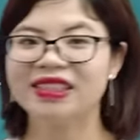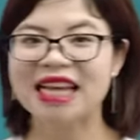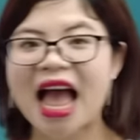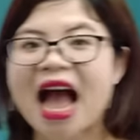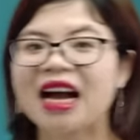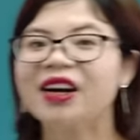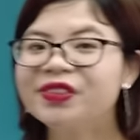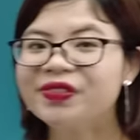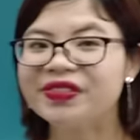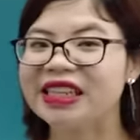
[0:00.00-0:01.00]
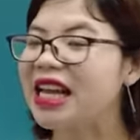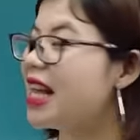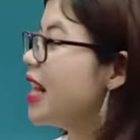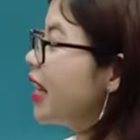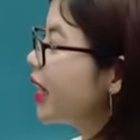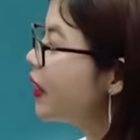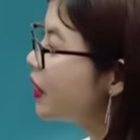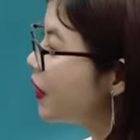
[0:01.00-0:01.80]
trà không? Câu